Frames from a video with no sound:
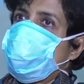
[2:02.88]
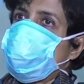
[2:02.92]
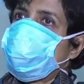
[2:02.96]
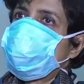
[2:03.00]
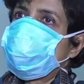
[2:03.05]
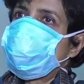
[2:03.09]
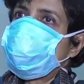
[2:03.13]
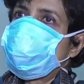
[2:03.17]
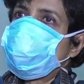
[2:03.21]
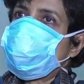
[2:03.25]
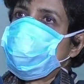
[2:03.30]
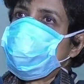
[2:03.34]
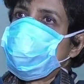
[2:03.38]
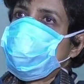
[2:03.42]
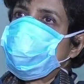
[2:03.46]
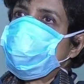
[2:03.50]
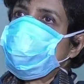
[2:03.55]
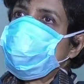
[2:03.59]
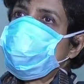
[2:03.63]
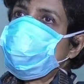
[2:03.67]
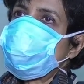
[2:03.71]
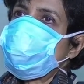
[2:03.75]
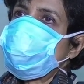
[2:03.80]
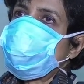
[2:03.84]
এখন যেটা
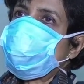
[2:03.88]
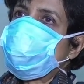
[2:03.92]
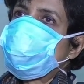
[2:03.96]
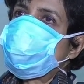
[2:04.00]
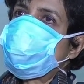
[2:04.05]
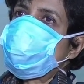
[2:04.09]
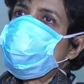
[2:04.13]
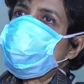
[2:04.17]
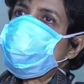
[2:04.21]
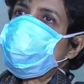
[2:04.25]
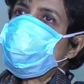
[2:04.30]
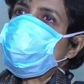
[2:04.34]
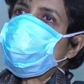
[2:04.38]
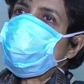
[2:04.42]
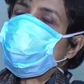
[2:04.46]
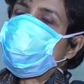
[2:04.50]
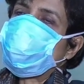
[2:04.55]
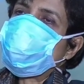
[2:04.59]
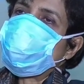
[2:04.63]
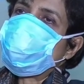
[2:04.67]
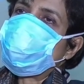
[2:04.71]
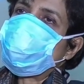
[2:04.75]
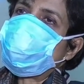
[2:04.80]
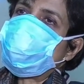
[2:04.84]
হচ্ছে যে আমাদের
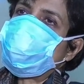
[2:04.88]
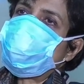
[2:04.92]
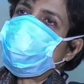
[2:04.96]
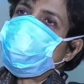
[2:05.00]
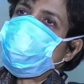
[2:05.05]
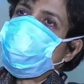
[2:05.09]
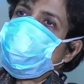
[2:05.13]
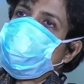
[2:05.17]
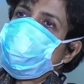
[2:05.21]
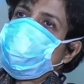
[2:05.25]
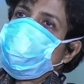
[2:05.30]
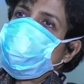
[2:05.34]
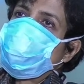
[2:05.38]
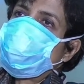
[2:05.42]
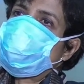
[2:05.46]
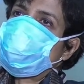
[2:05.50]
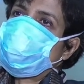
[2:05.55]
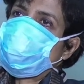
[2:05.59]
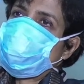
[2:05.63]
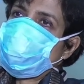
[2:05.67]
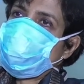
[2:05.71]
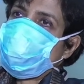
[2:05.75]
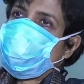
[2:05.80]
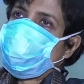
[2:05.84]
অনেক
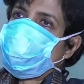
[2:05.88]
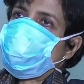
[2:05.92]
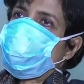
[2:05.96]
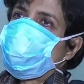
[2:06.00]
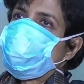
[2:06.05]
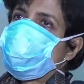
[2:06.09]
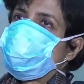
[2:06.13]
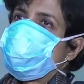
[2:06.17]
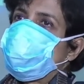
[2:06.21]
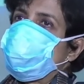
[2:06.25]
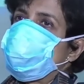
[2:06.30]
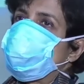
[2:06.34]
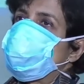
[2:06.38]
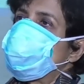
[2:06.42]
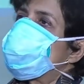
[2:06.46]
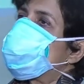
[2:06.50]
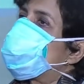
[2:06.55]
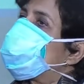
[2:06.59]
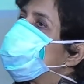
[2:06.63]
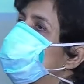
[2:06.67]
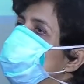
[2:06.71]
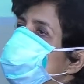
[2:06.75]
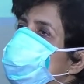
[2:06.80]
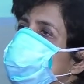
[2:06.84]
সাধারণ মানুষ
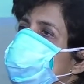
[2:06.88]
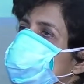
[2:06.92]
জানেও